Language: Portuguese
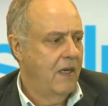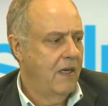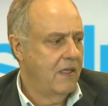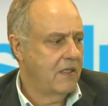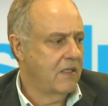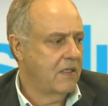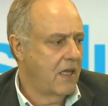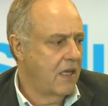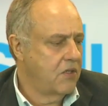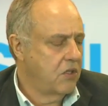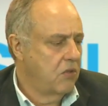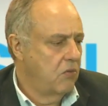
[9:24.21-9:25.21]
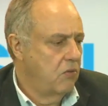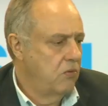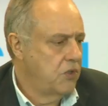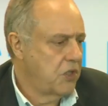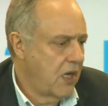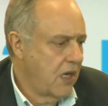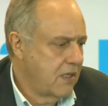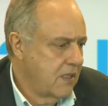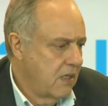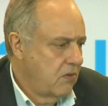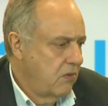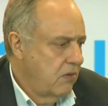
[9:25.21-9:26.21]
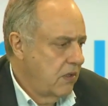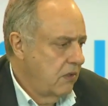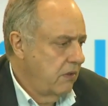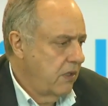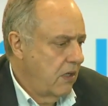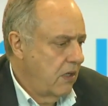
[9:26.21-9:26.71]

nesse slide que o Xerex está colocando aqui